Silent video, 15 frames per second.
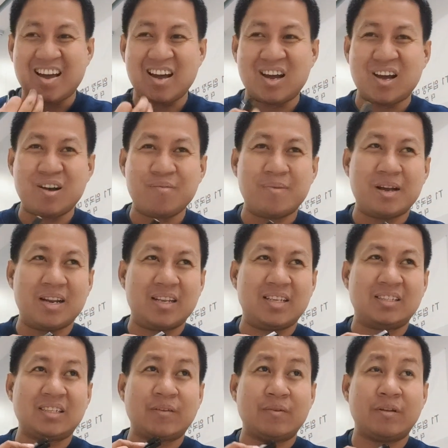Uh,
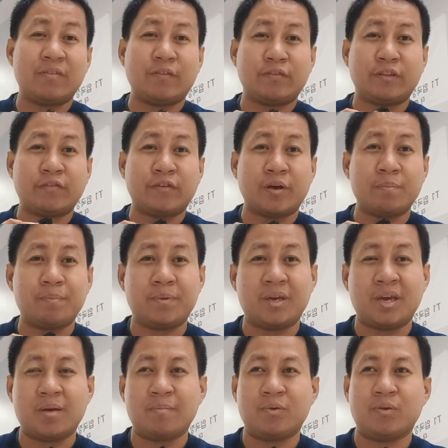bali,
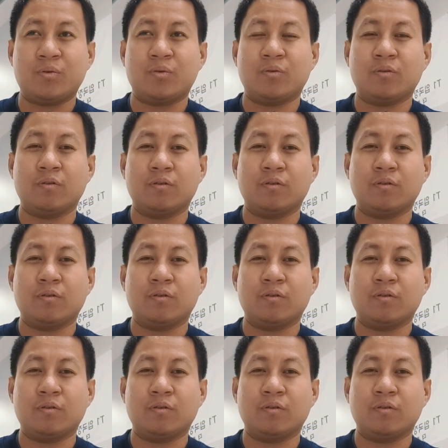7.55pm yung